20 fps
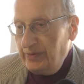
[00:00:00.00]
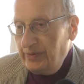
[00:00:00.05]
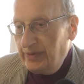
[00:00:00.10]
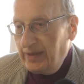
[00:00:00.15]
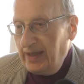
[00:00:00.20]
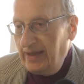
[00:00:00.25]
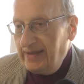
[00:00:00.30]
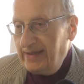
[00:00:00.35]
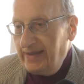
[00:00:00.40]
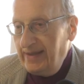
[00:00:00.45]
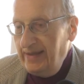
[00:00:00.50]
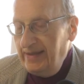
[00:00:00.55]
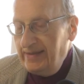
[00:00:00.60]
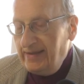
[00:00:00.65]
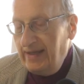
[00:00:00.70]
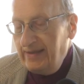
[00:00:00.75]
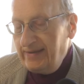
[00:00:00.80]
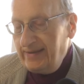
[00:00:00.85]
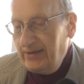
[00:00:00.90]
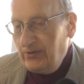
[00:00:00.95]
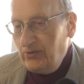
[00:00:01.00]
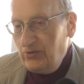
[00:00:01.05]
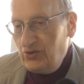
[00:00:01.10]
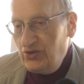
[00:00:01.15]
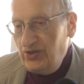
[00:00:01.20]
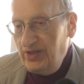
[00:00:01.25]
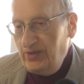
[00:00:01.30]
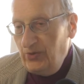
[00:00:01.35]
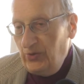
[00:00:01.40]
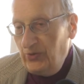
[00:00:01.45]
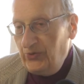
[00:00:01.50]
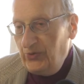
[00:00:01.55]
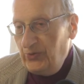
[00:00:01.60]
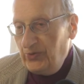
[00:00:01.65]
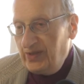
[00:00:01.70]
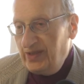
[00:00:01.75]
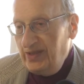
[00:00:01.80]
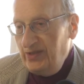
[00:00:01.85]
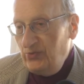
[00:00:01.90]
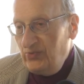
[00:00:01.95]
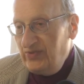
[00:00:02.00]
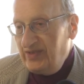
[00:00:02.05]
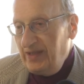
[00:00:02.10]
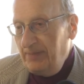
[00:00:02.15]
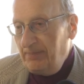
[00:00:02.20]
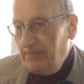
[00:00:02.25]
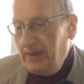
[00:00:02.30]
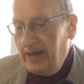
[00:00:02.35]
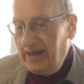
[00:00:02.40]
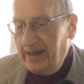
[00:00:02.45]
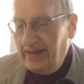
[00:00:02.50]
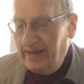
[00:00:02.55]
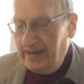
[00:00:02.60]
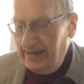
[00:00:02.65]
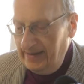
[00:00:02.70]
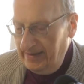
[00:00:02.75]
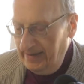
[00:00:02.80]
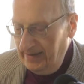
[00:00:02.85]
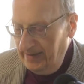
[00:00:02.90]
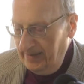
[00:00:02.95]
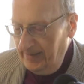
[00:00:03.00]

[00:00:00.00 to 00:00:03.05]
tel qu'il est interrogé dans ce qui nous sépare